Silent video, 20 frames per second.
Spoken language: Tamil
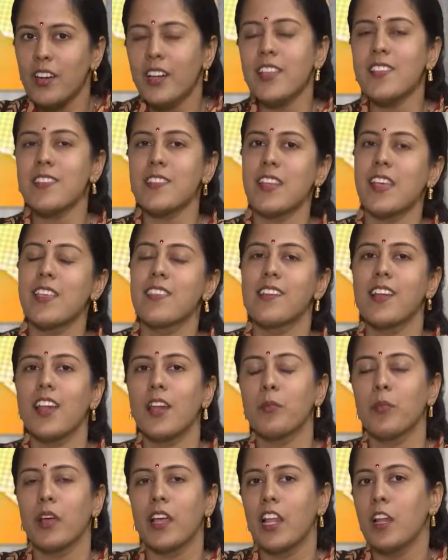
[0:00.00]
ஏர்லி ஸ்டேஜில்
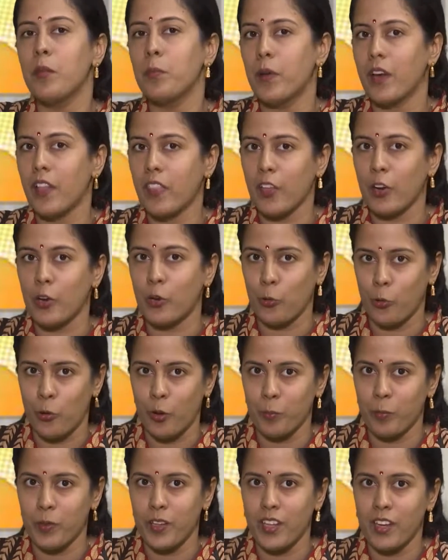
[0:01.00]
நம்ம ஹெல்ப்
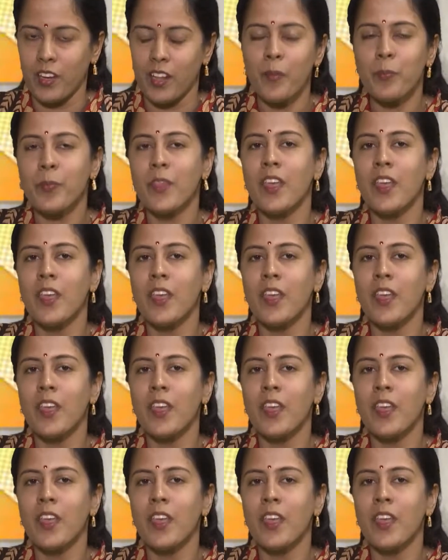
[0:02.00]
எடுத்துக்கிட்டோம் அப்படின்னா